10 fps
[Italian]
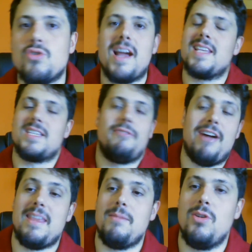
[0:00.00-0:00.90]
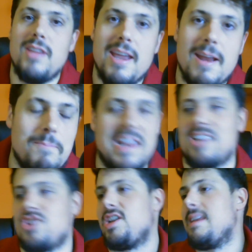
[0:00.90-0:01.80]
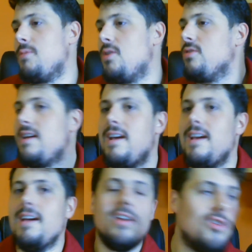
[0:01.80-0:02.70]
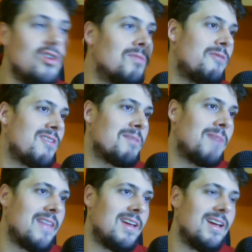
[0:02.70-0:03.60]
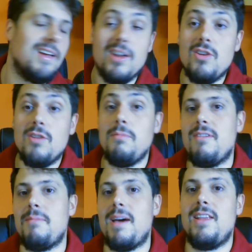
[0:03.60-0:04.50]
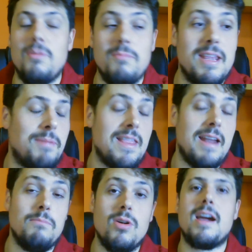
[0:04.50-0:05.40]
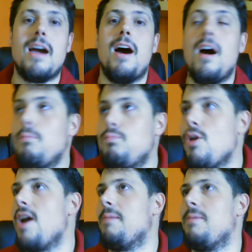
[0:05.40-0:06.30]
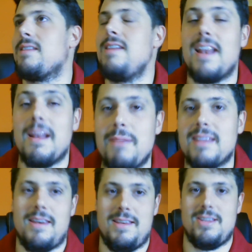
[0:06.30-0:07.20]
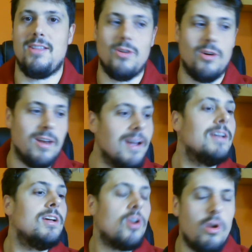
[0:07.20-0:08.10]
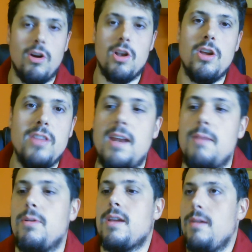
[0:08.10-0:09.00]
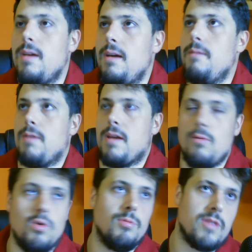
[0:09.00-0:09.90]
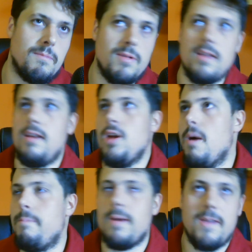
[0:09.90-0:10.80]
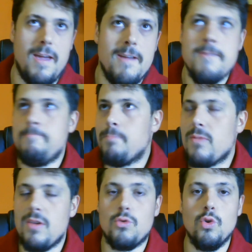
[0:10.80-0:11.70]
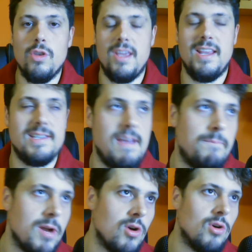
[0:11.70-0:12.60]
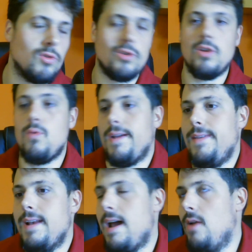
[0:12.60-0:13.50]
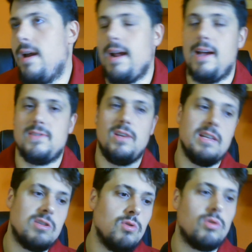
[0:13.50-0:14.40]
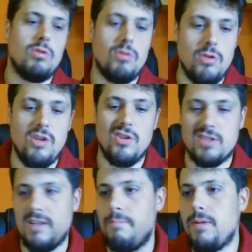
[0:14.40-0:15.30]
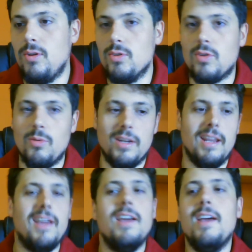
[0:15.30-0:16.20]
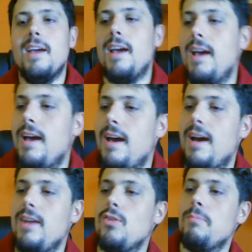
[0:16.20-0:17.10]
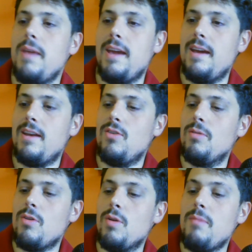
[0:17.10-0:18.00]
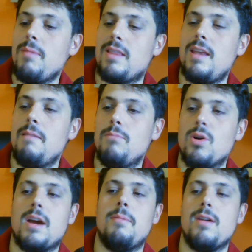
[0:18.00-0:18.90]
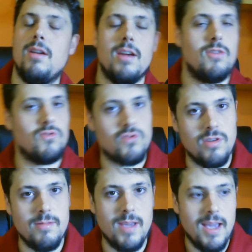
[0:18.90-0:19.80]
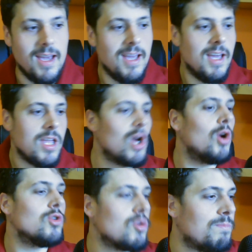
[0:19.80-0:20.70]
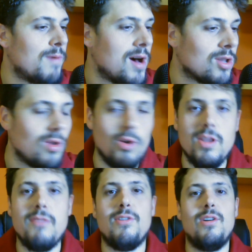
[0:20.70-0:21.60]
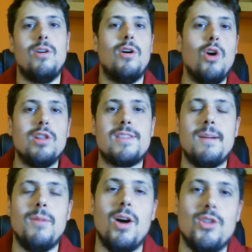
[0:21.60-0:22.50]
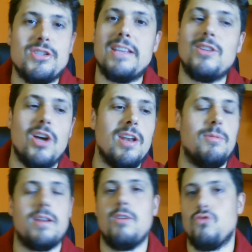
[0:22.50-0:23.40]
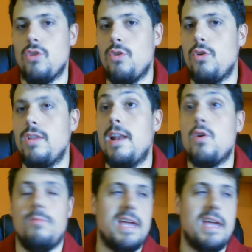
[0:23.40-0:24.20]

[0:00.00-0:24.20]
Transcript: Ragazzi, fatemelo dire, lasciatemelo dire. Non mi fermate, non mi fermate, non mi tappate la bocca. Buona partita da parte di Santon. Lo voglio dire perché, perché uno potrebbe dire no, perché tu gli dai sempre contro di qua di là. Allora, ragazzi, innanzitutto non gli do sempre contro, quindi eh, non, mi, non, non, mi, mettete in bocca parole che non sono mie. Io lo supporto, lo tifo oltremodo Santon perché è un giocatore della Roma.